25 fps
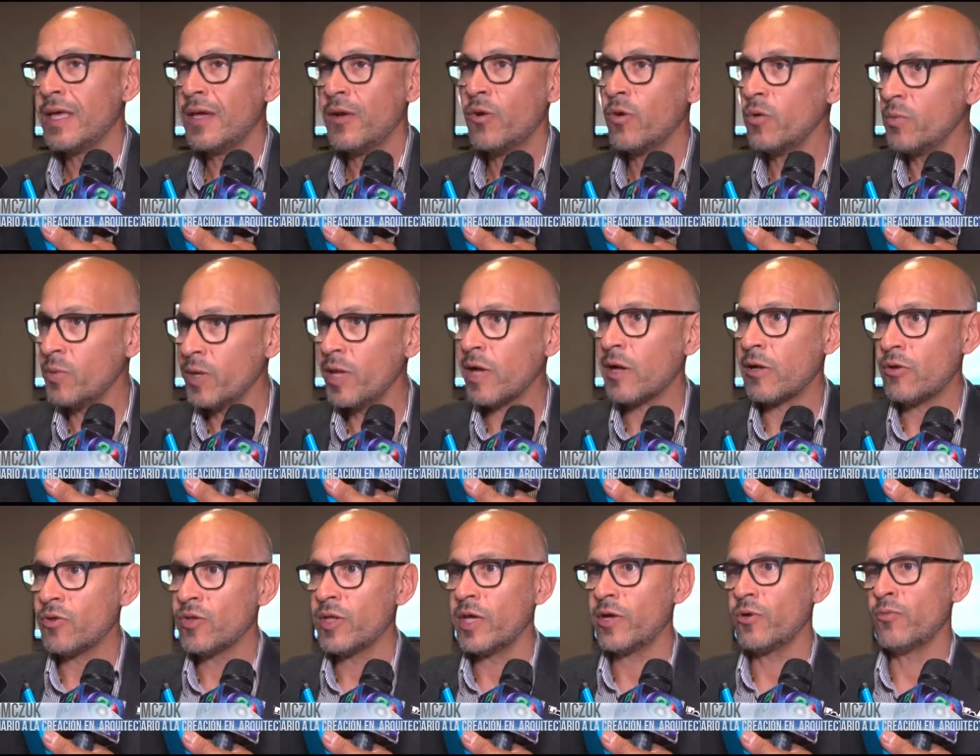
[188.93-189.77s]
hoy voy a
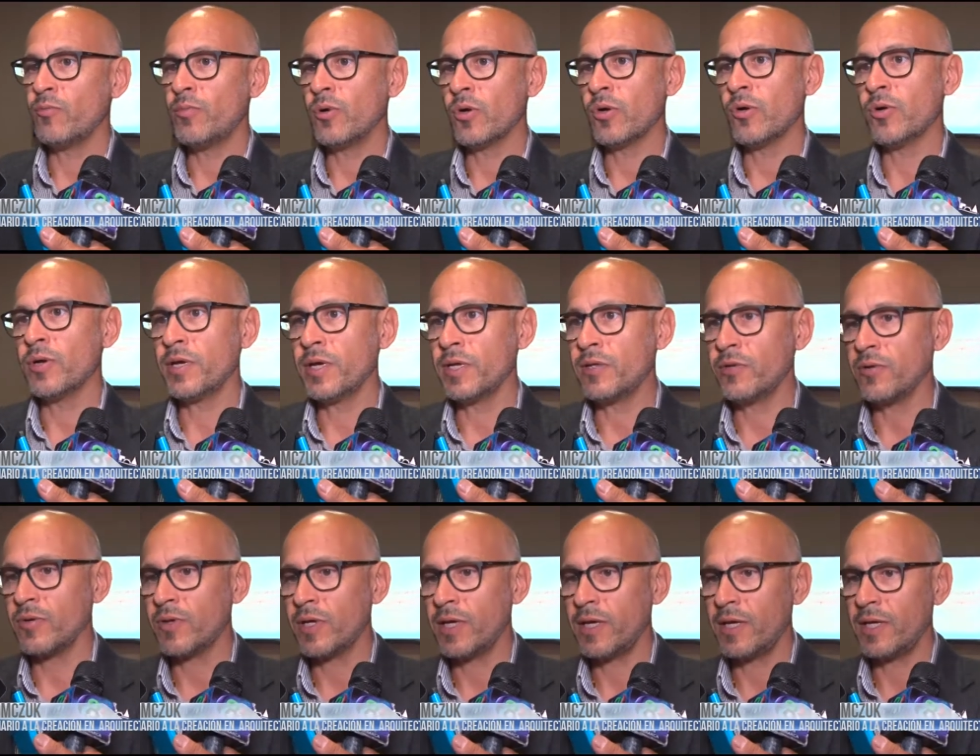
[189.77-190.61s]
contar un poco
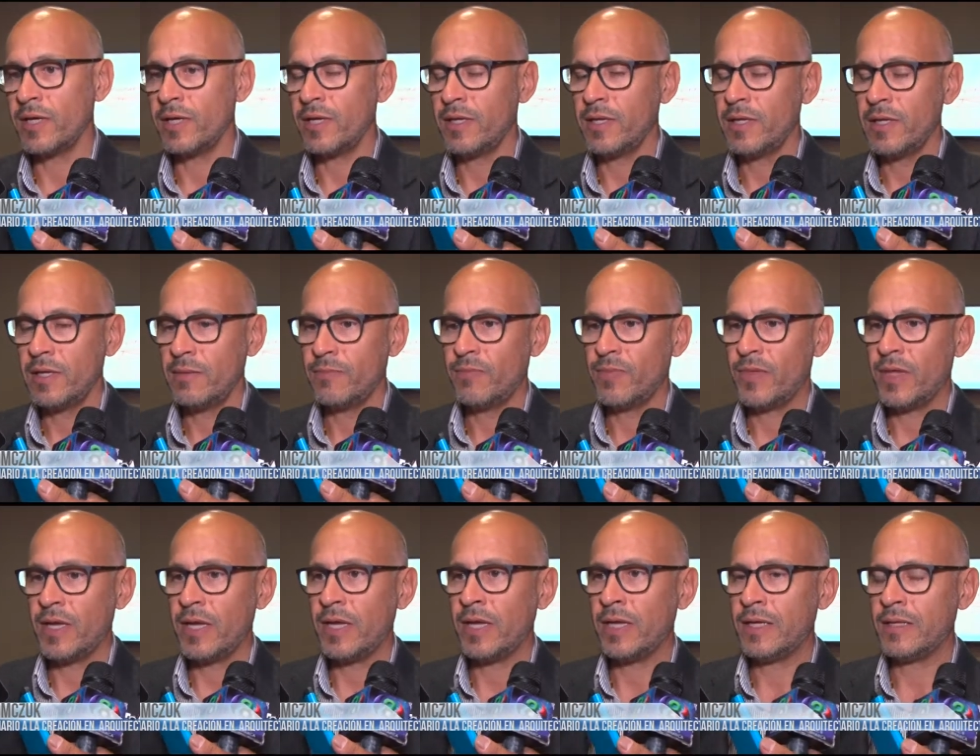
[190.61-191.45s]
esto, que
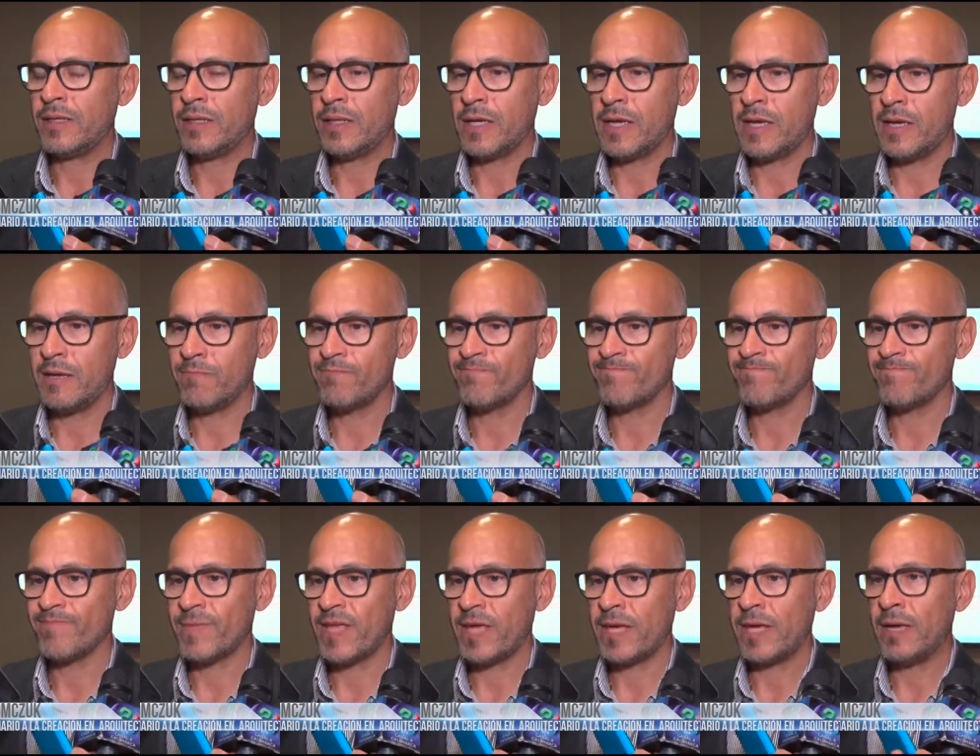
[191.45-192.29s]
eh, está, mm,